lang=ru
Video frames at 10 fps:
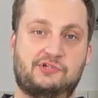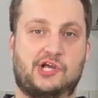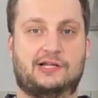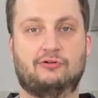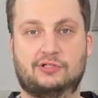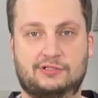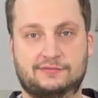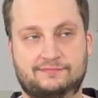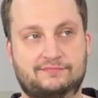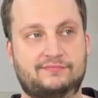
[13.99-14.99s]
шарлот.
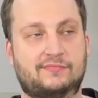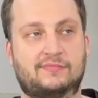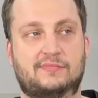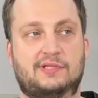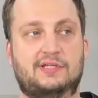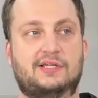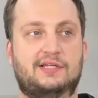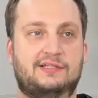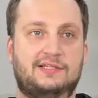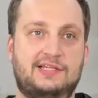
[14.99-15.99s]

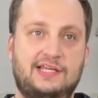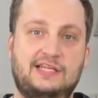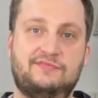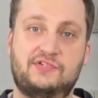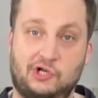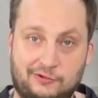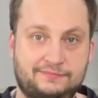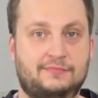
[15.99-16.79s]
И все.